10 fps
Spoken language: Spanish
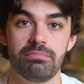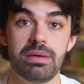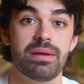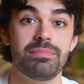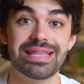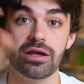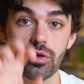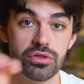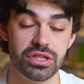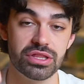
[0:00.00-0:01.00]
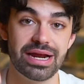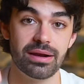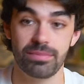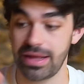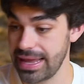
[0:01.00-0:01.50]
Me permiten
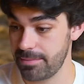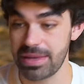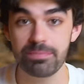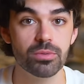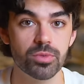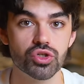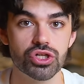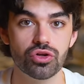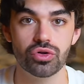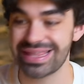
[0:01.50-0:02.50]
concentrar en mi propósito,